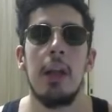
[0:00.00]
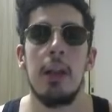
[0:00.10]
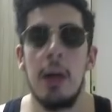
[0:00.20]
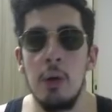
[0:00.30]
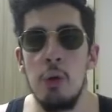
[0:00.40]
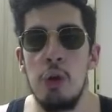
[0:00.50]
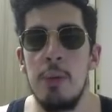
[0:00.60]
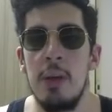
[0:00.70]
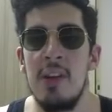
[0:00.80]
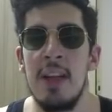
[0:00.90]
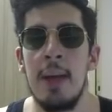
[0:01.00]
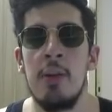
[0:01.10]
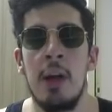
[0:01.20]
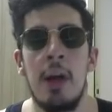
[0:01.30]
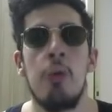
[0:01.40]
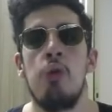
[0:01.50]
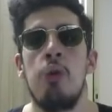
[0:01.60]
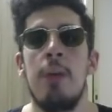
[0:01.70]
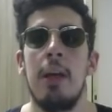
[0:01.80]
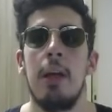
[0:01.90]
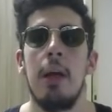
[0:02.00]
Daha güçlü bir işlemci, daha güçlü bir